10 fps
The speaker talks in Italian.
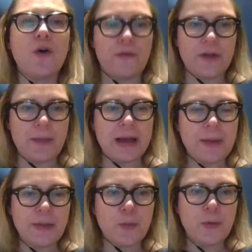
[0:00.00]

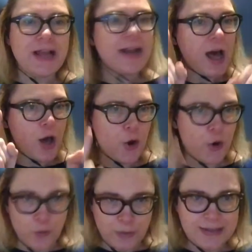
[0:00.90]
fermata metropolitana
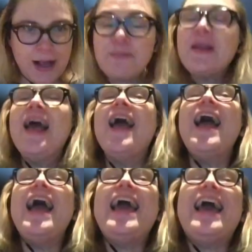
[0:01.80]
rossa,
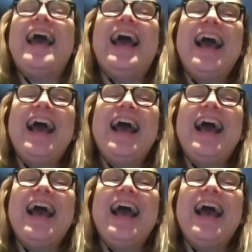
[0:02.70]
eh,